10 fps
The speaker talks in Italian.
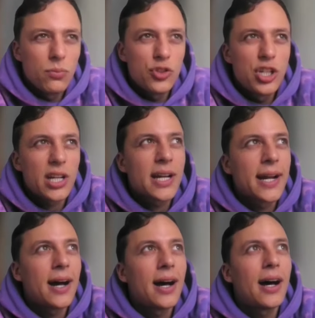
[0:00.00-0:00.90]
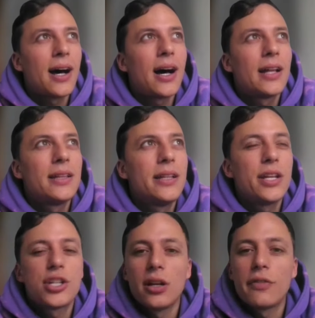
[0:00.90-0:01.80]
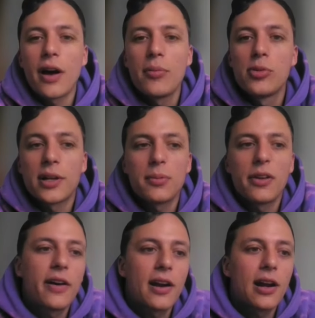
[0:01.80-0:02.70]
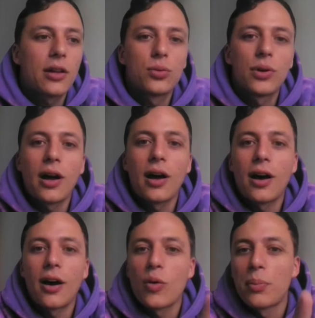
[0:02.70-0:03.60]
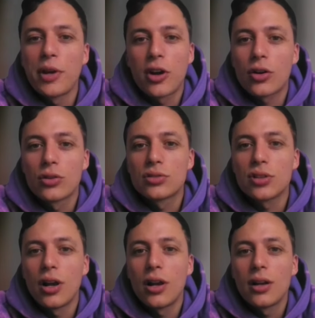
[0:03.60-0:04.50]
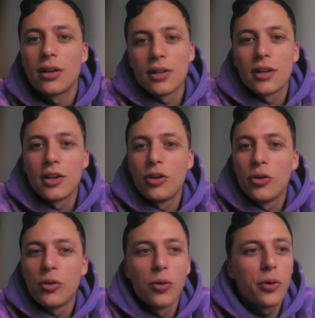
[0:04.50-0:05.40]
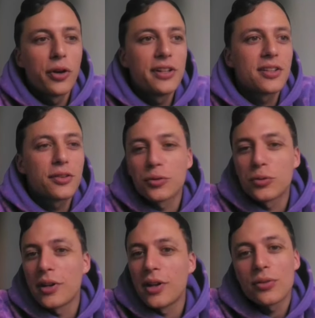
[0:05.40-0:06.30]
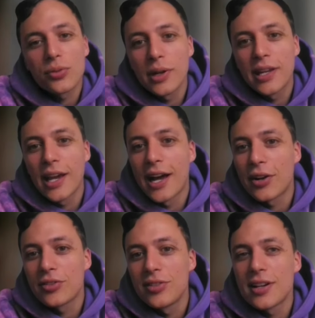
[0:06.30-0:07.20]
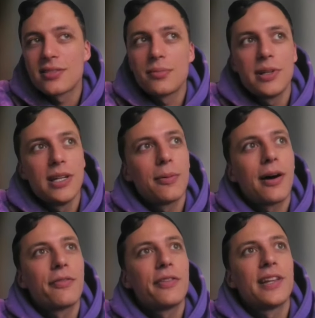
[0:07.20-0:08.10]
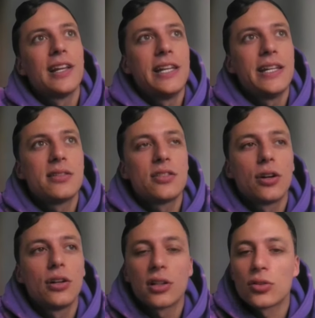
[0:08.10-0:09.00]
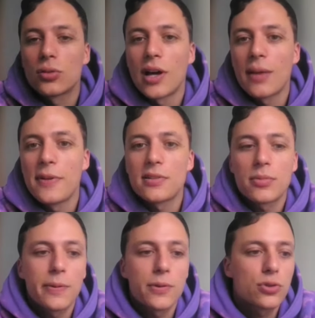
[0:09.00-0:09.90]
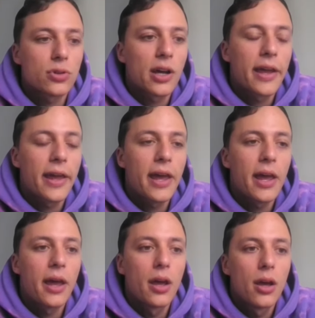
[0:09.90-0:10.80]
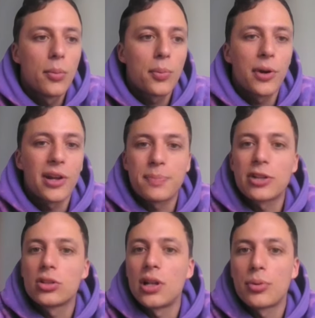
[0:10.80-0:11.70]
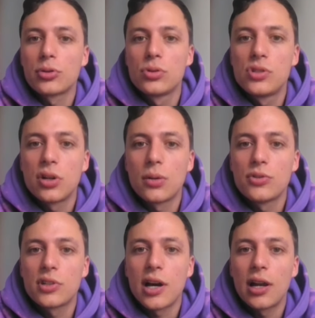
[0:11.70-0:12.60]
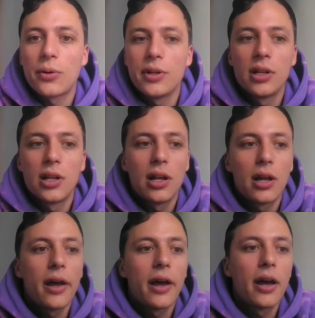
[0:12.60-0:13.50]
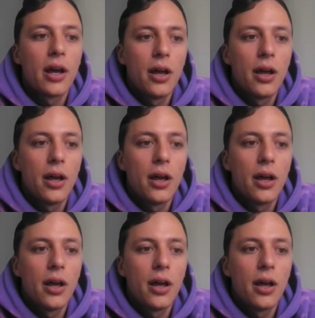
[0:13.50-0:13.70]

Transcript: Circa dieci anni fa mio padre mi aveva regalato una, una piccola console con cui ho iniziato a, suonare, a suonicchiare così in casa mia, ma fin dall'inizio a suonare mi è sempre piaciuto anche proprio l'aspetto della produzione musicale, quindi del